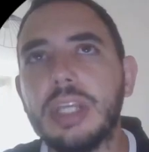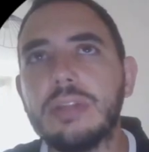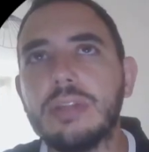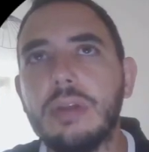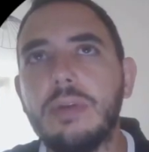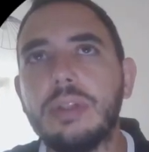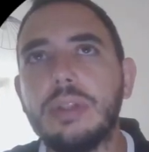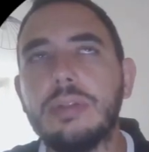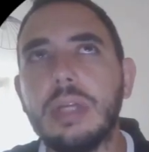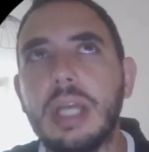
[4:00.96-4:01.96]
al
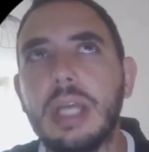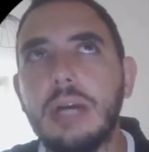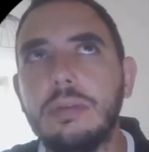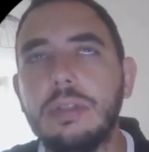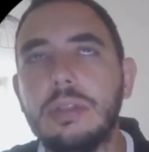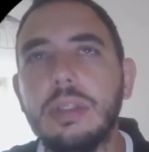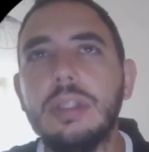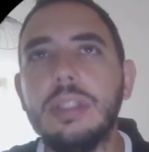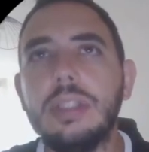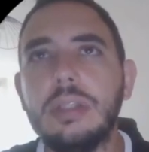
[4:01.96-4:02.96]
vostro account
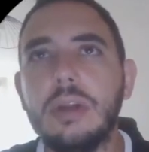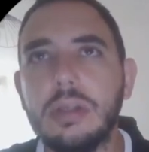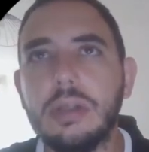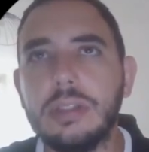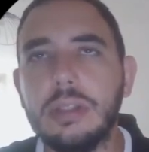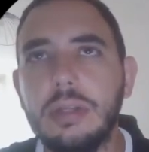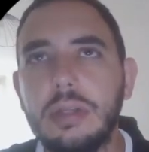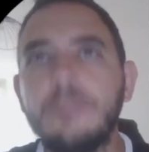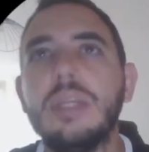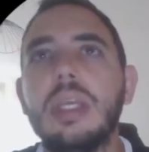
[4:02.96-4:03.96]
di Nostr
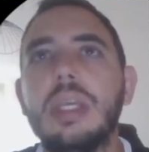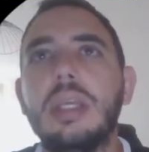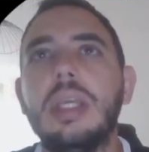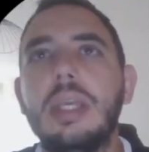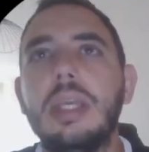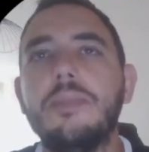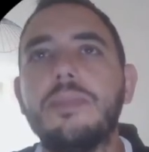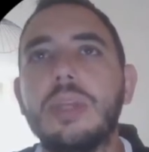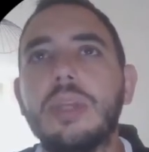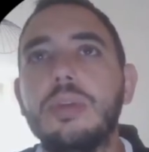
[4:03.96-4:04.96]
e
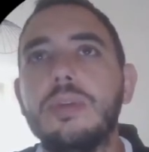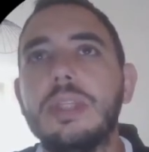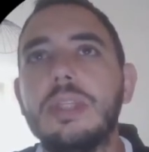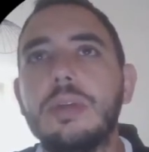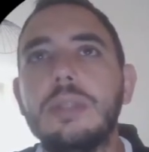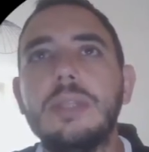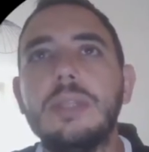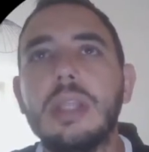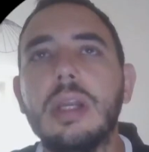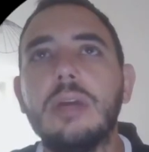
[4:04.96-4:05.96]
non dovete
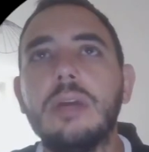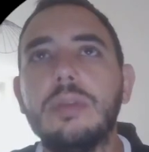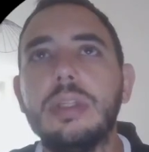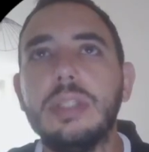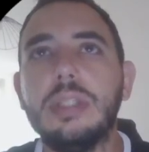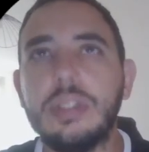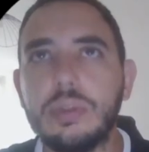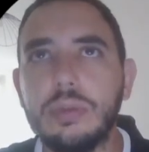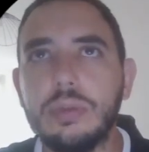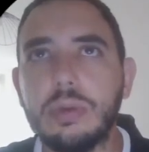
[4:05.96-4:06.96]
condividerla con
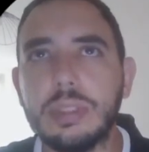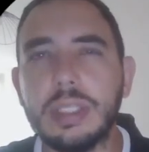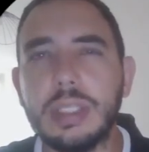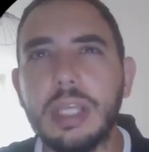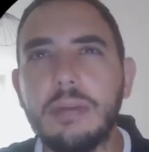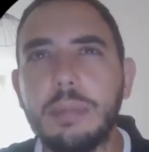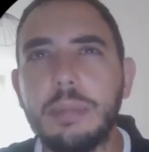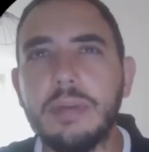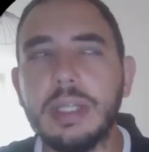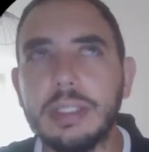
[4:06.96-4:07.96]
nessuno questa chiave
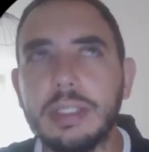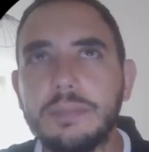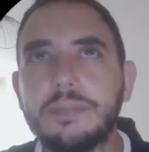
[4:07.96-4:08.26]
privata.